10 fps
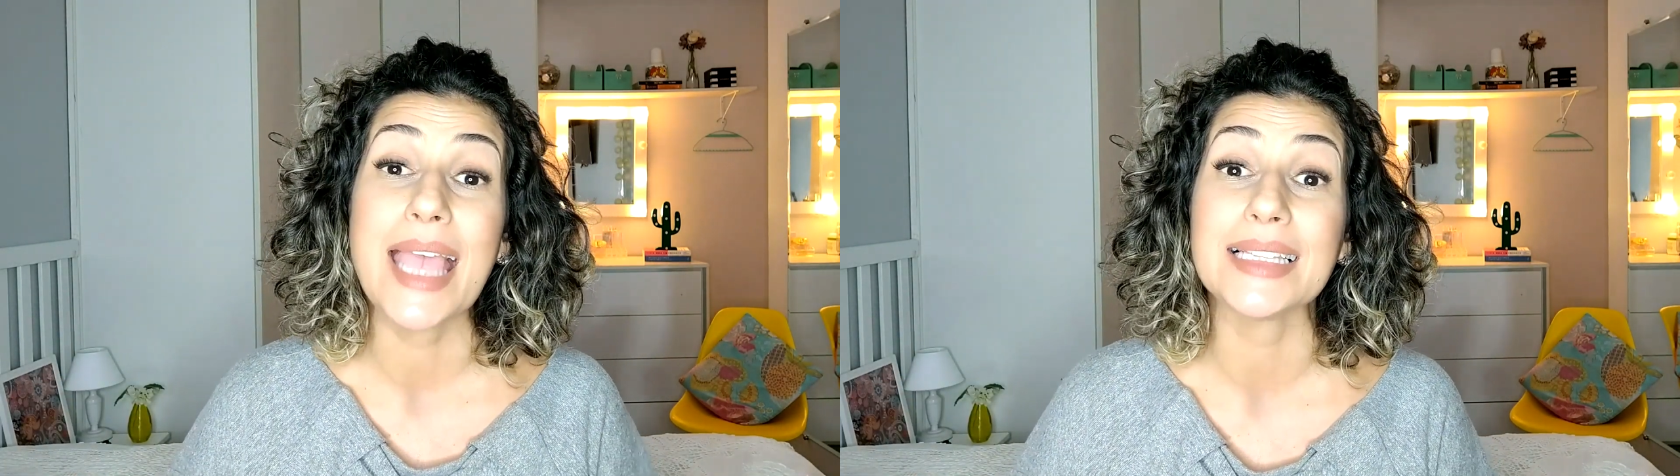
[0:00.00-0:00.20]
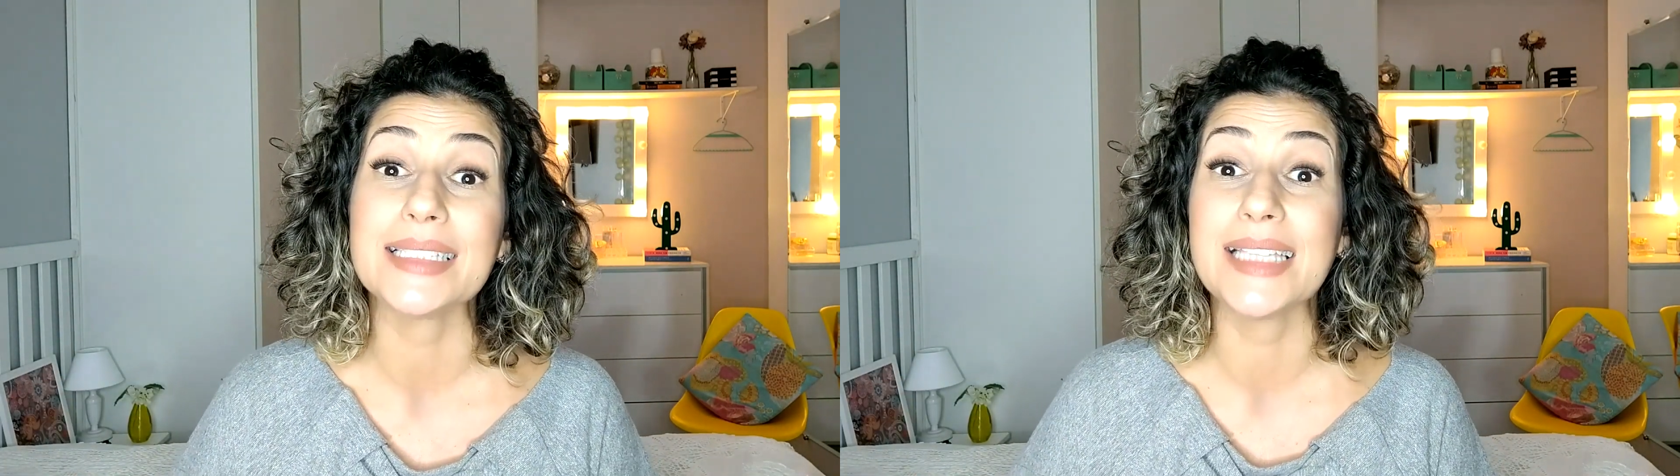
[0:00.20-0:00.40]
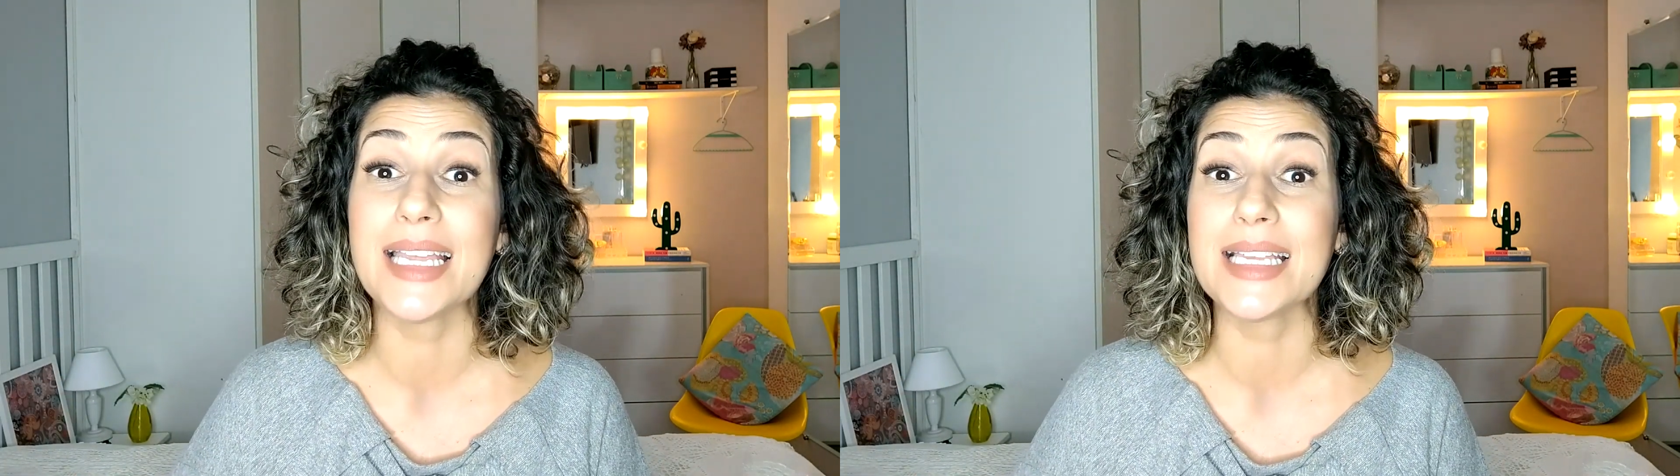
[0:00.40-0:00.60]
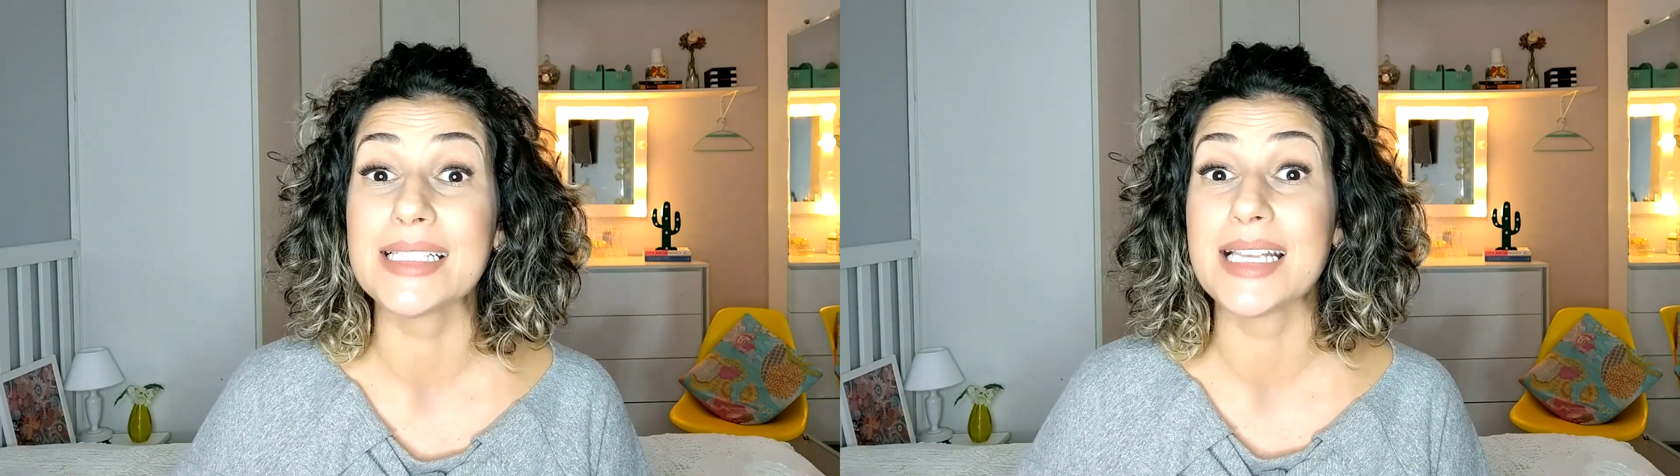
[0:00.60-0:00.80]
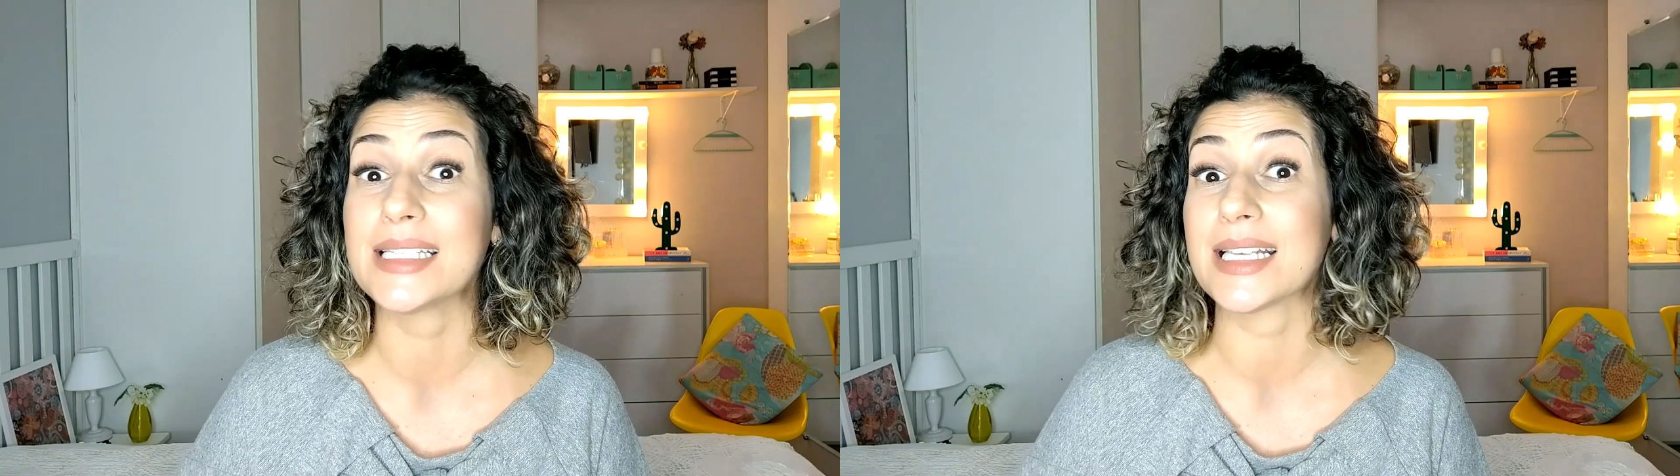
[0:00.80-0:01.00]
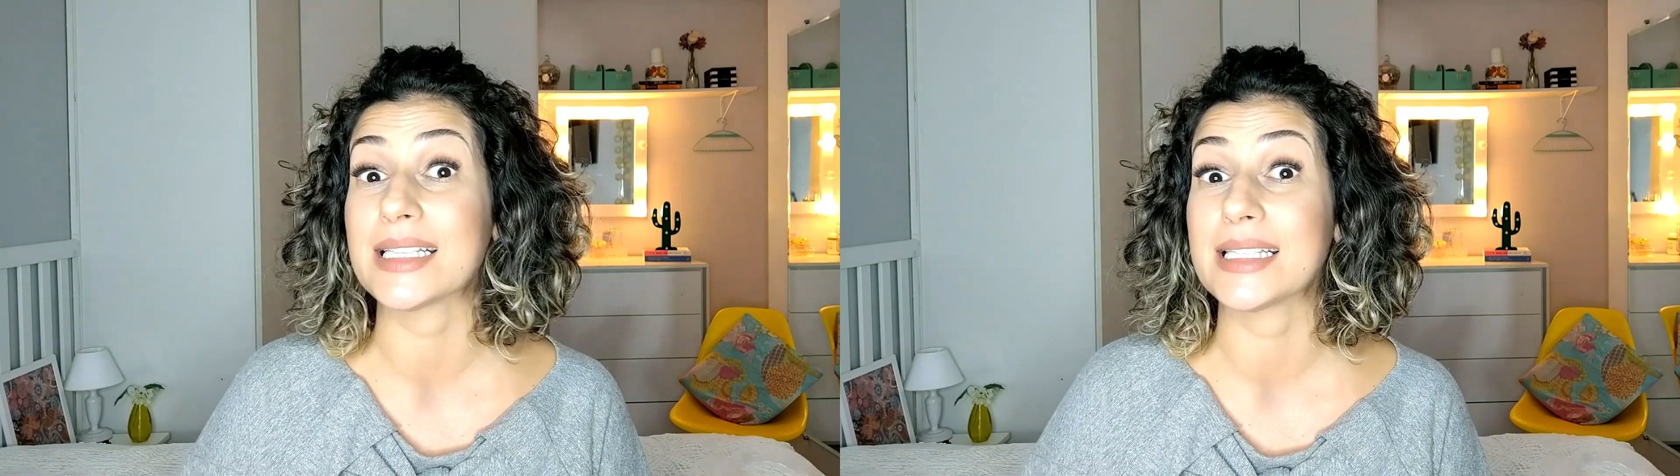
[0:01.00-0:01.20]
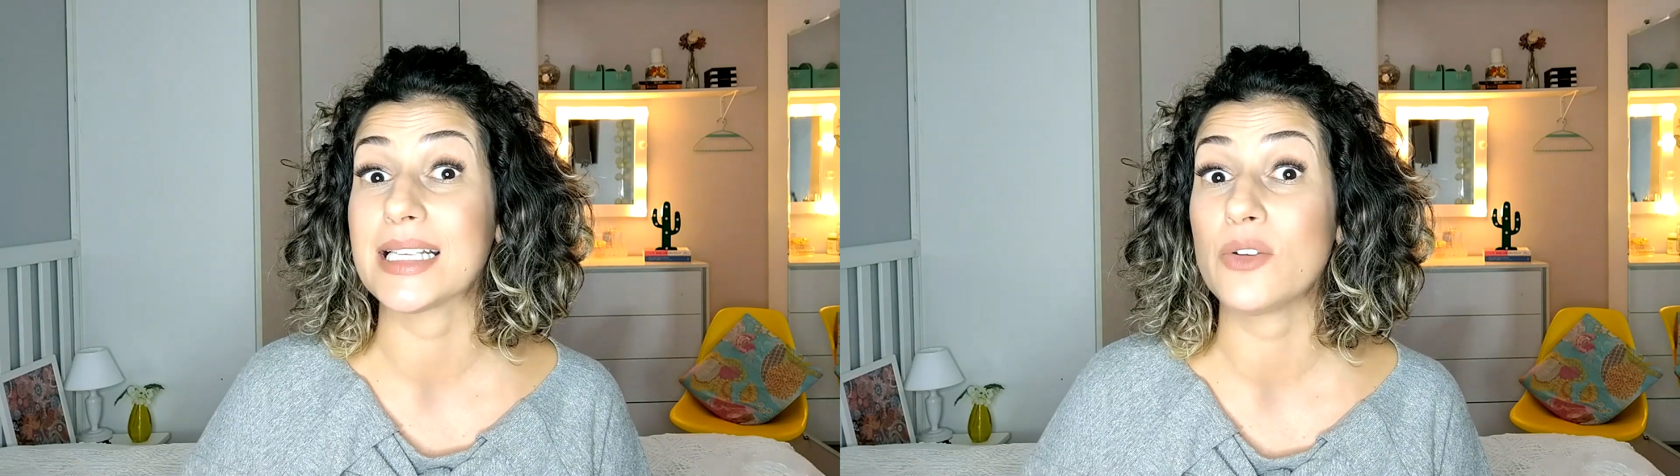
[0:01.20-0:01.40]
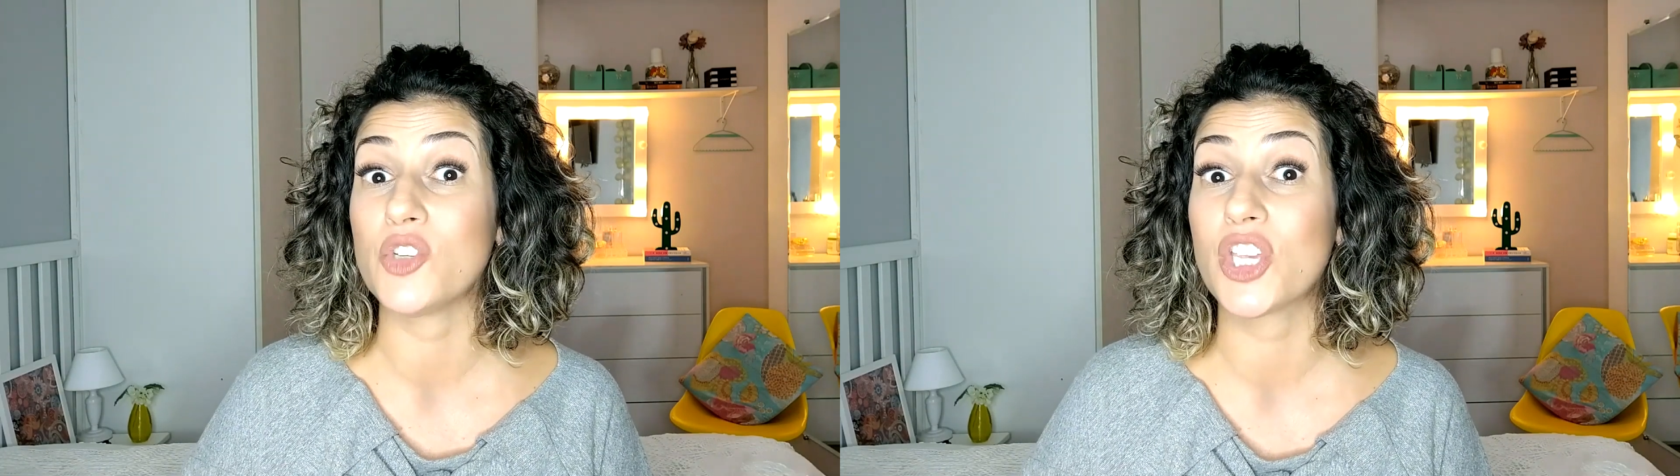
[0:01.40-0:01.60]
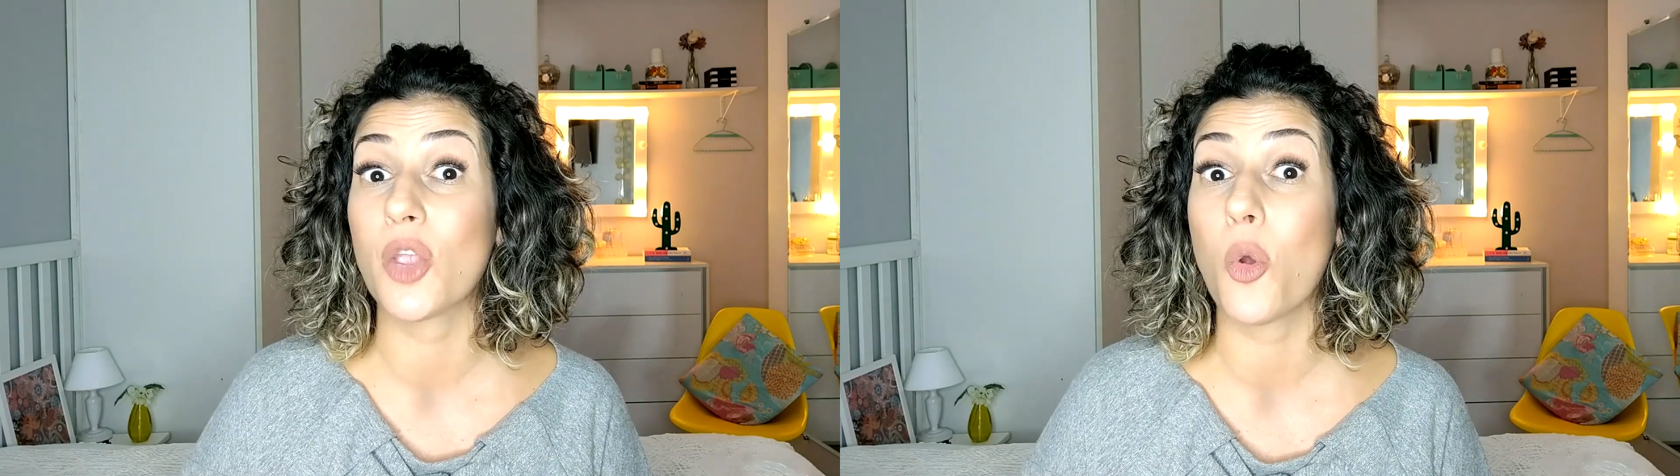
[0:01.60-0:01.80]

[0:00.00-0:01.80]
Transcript: ela tem a sensação de que